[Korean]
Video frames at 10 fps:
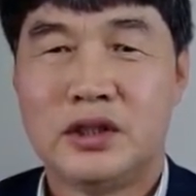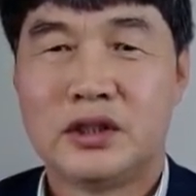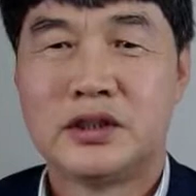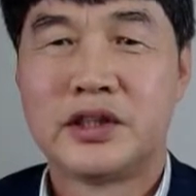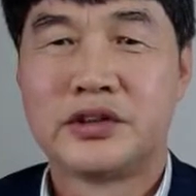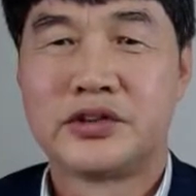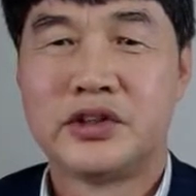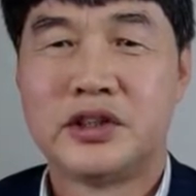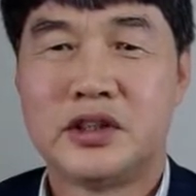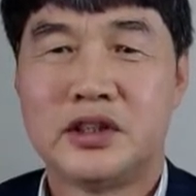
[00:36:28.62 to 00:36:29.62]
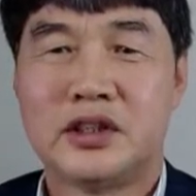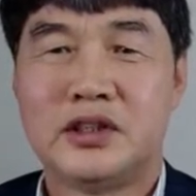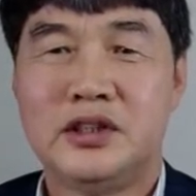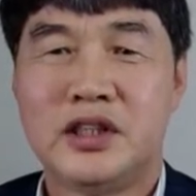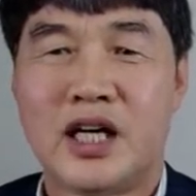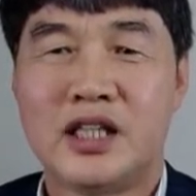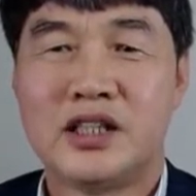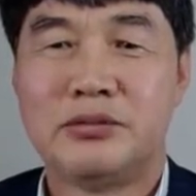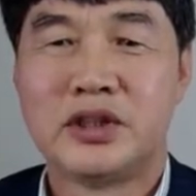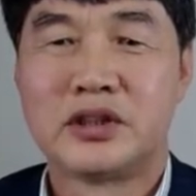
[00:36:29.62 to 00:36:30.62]
그래서 어, 이
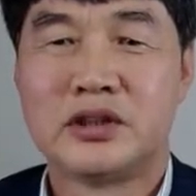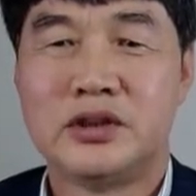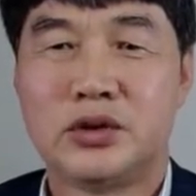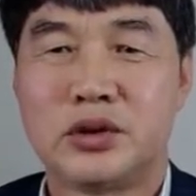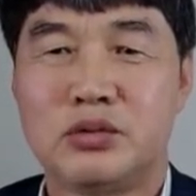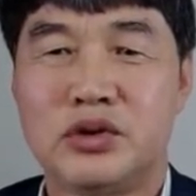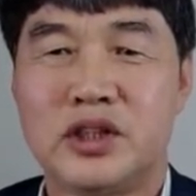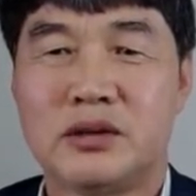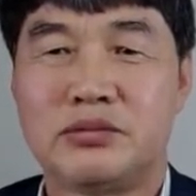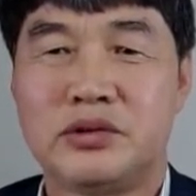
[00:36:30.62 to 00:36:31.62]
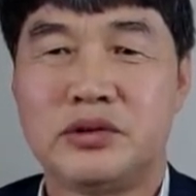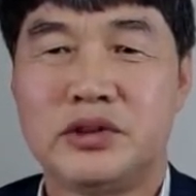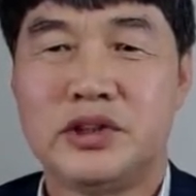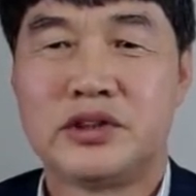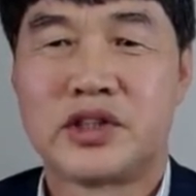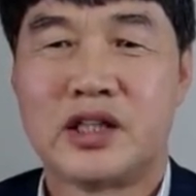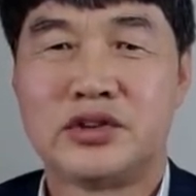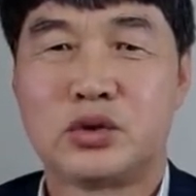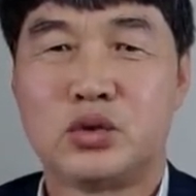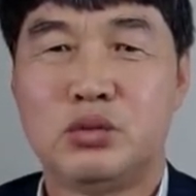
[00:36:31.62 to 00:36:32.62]
하이델베르크 요리문답
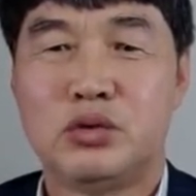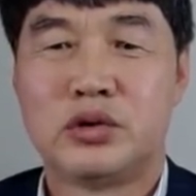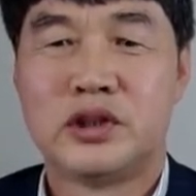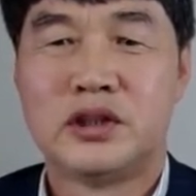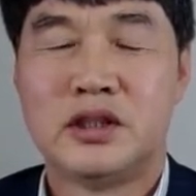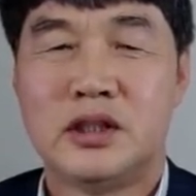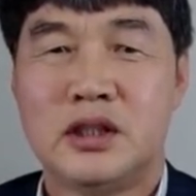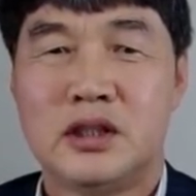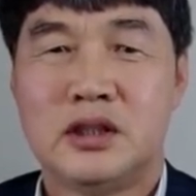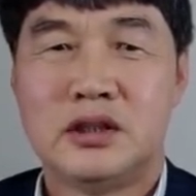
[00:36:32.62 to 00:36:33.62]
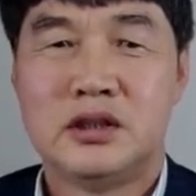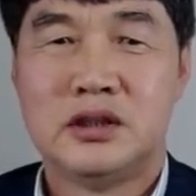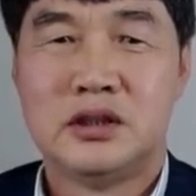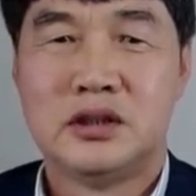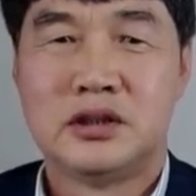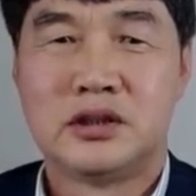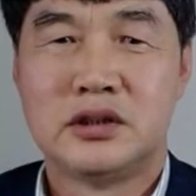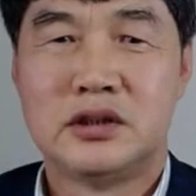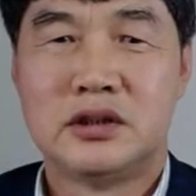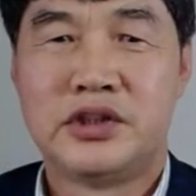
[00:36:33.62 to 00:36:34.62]
제49문은 이
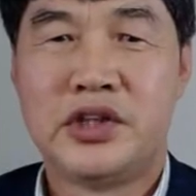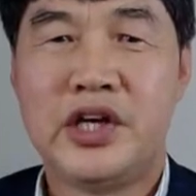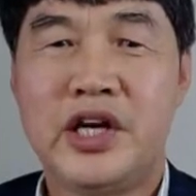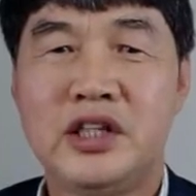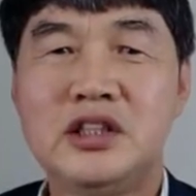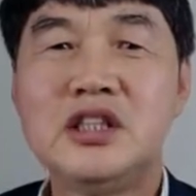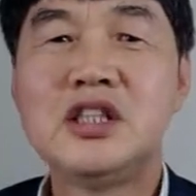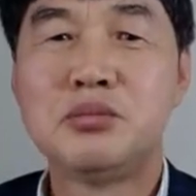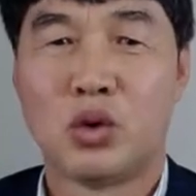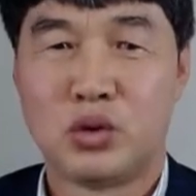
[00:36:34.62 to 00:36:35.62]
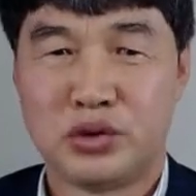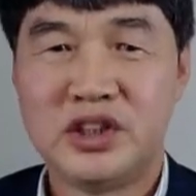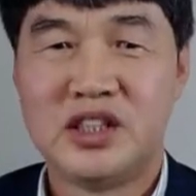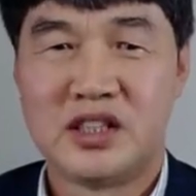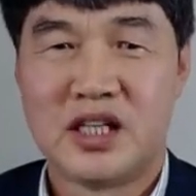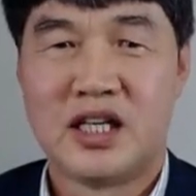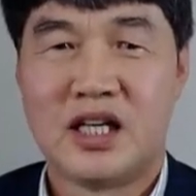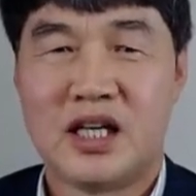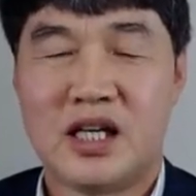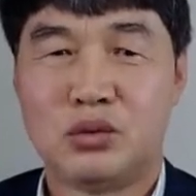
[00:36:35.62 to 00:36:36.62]
어떤 대응 보증이다.
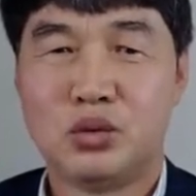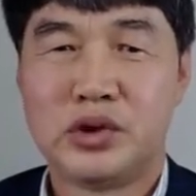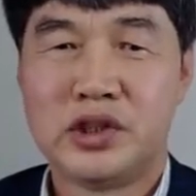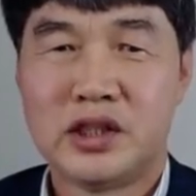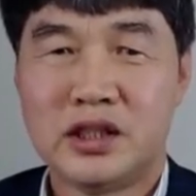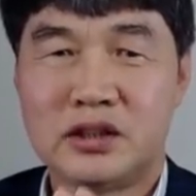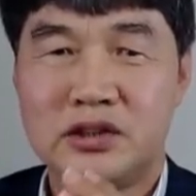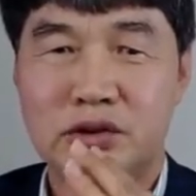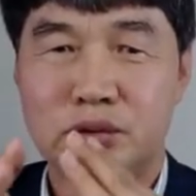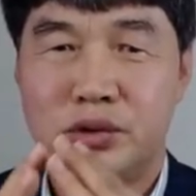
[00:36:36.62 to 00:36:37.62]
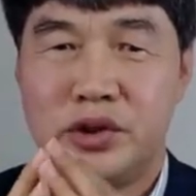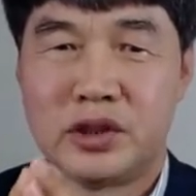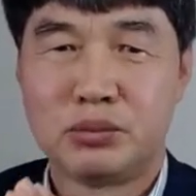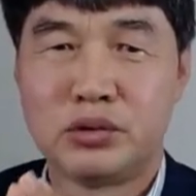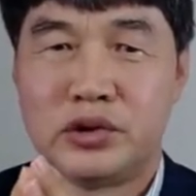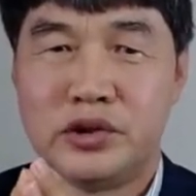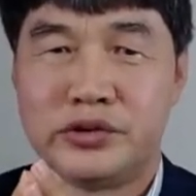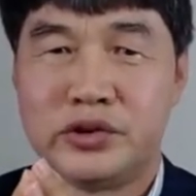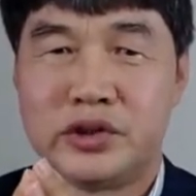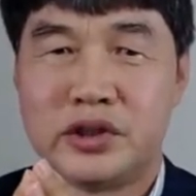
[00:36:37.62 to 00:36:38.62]
우리가 그리스도에게 붙어
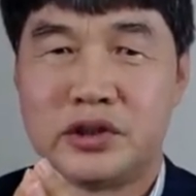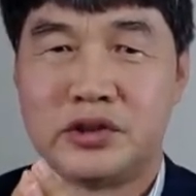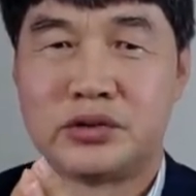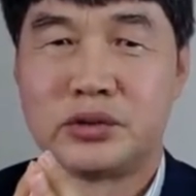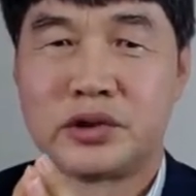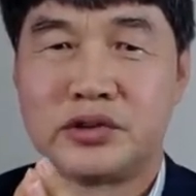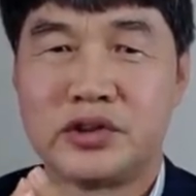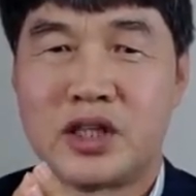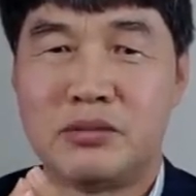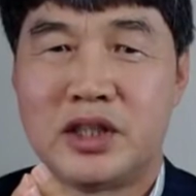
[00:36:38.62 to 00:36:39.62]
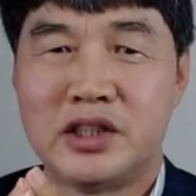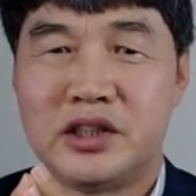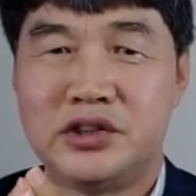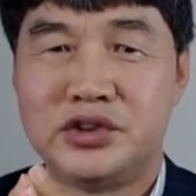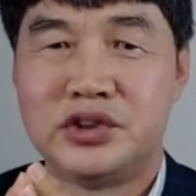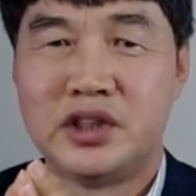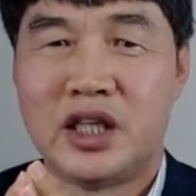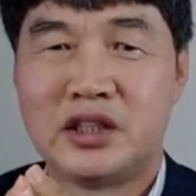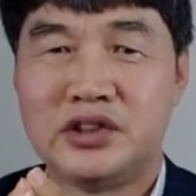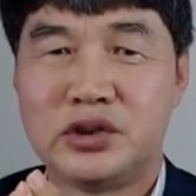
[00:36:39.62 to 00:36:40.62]
있을 때 그리스도께서 가만히 계시지
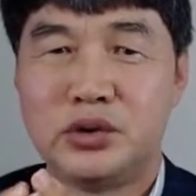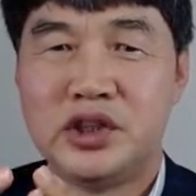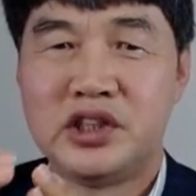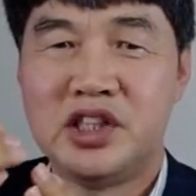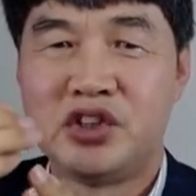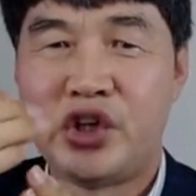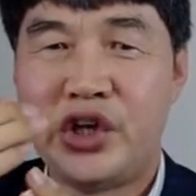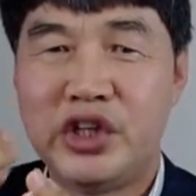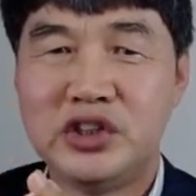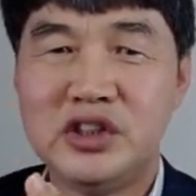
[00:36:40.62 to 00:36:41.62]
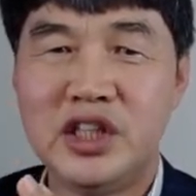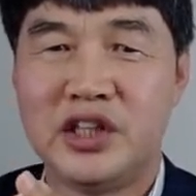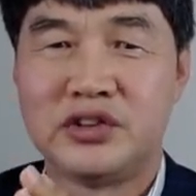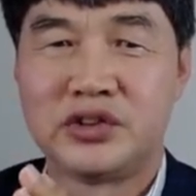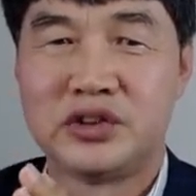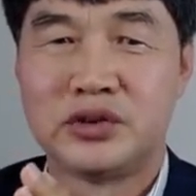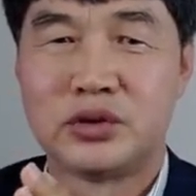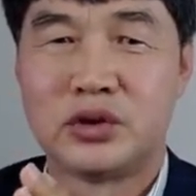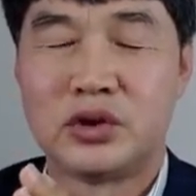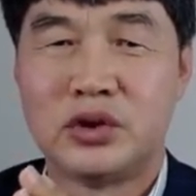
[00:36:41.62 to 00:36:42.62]
않으시고 여기에 대응해서
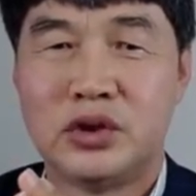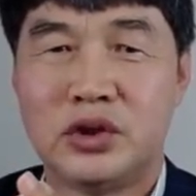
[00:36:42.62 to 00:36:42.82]
그죠?